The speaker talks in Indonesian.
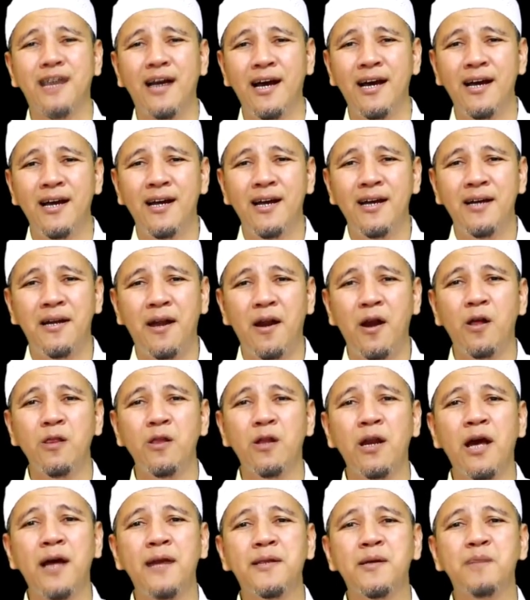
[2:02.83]
Esa dan
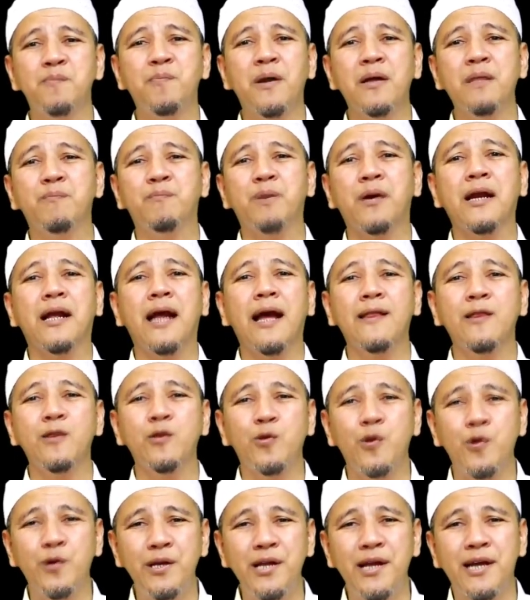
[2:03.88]
Allah lah tempat
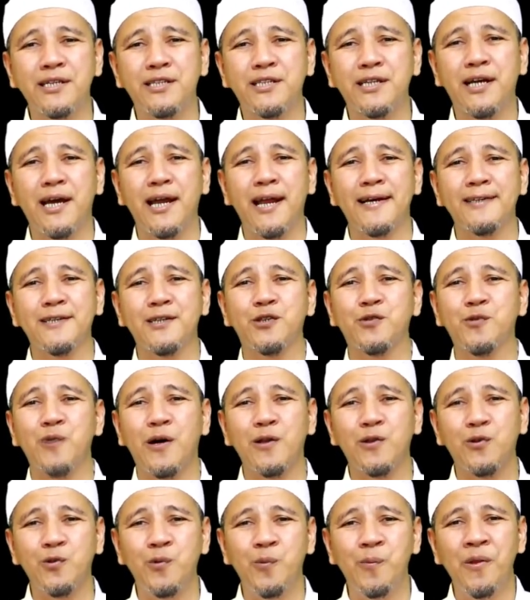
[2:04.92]
bergantungnya segala
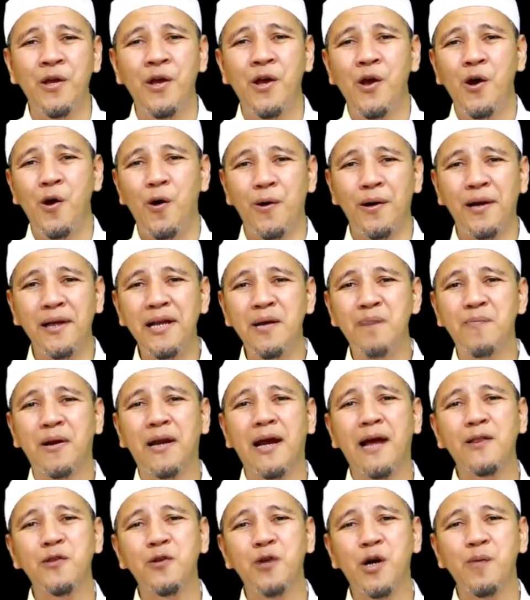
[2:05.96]
sesuatu. Orang yang
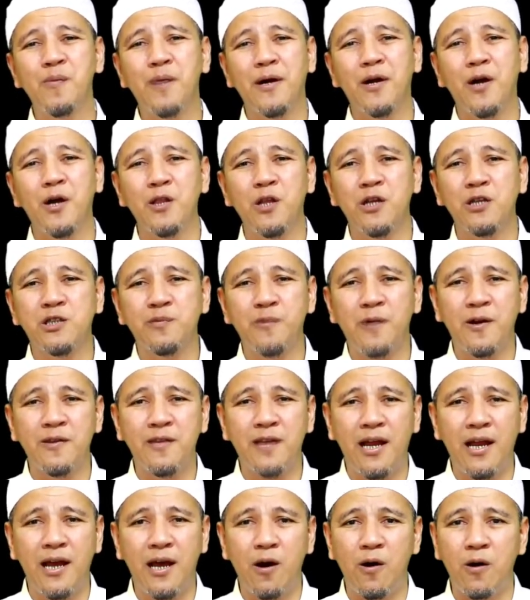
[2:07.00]
bergantung kepada Allah
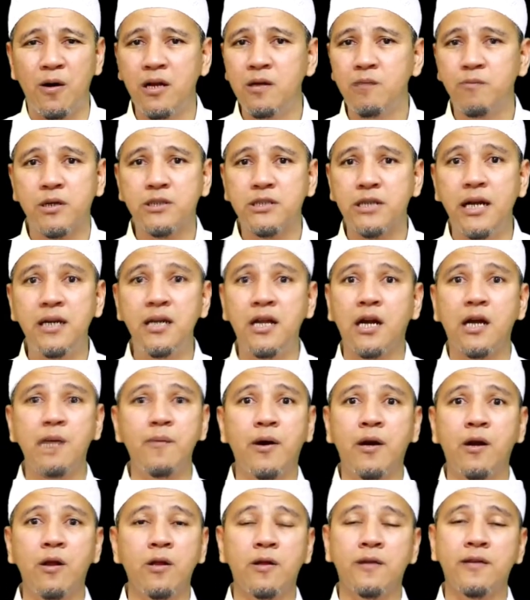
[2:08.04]
Subhanahu Taala orang yang bersandar
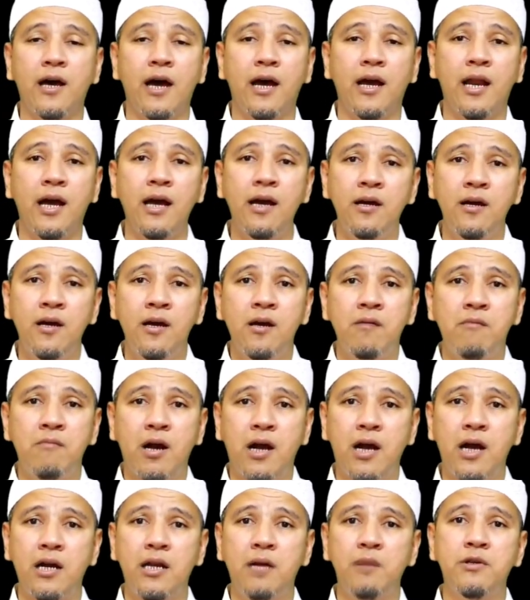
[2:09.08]
kepada Allah Ta'ala,
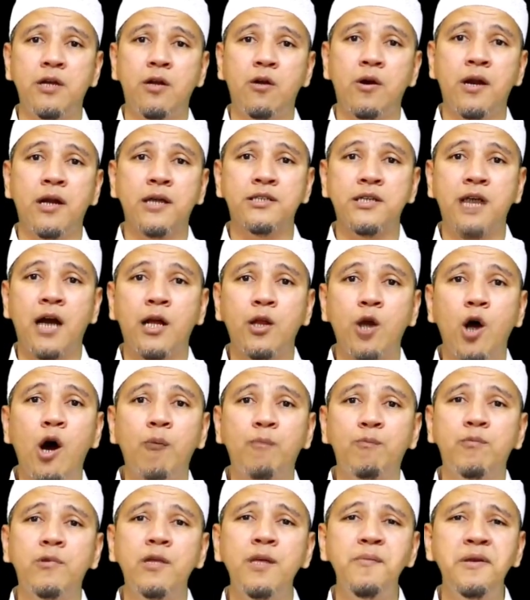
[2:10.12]
maka dia menjadi orang yang sangat
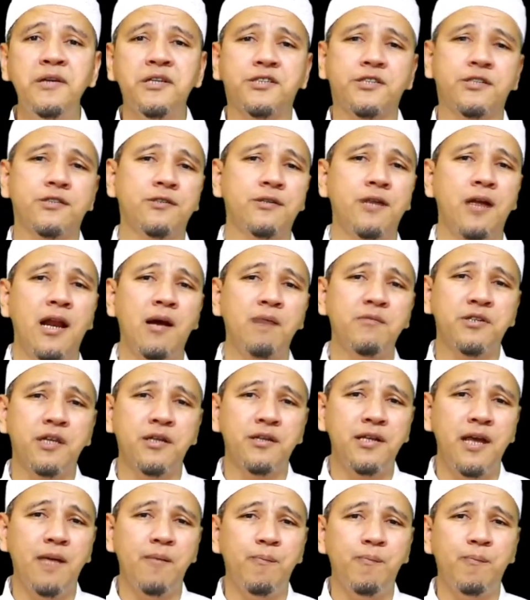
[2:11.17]
optimis dalam
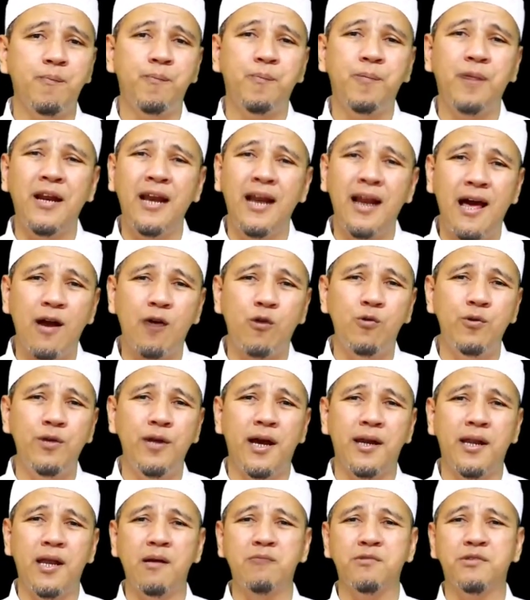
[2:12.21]
setiap
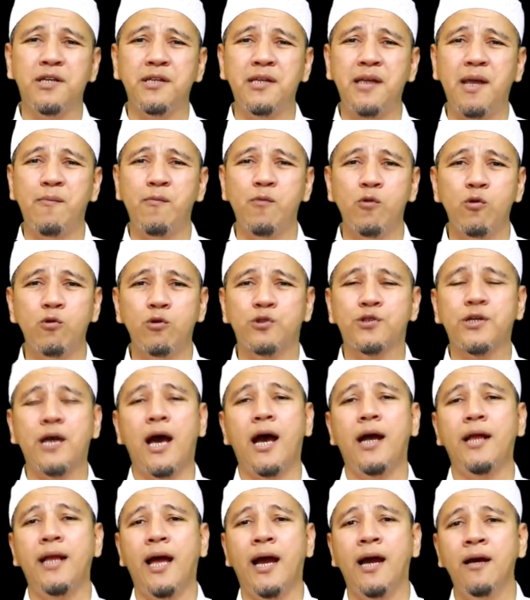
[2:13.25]
perilakunya, dalam setiap
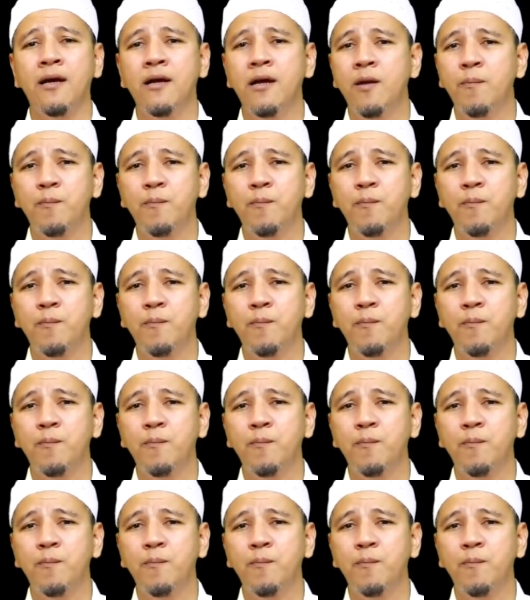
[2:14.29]
usahanya.